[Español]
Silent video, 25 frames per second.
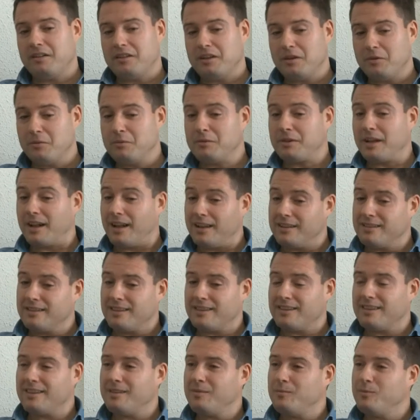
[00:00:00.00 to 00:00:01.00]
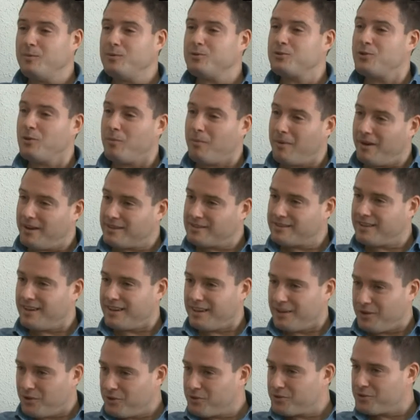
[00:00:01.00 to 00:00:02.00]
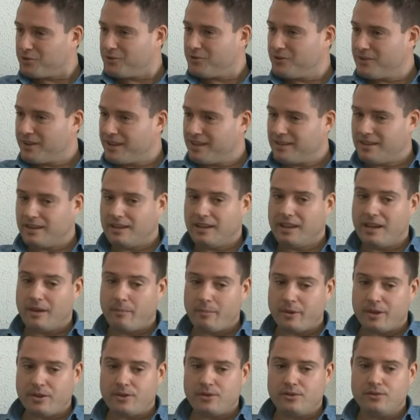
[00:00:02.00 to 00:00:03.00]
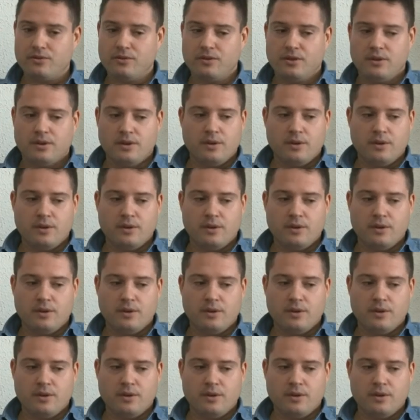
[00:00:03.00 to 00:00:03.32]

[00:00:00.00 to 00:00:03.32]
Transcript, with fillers: tiene un talante mucho más cariñoso que tenía Pedro,